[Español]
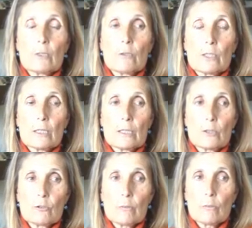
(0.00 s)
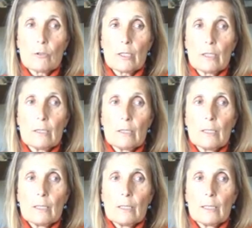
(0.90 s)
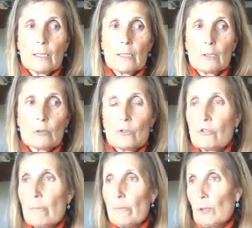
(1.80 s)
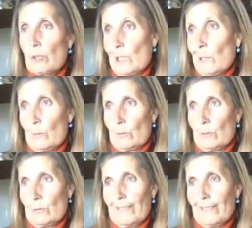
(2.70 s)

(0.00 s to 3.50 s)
de las cosas que ellos buscan es que todo sea menos raro...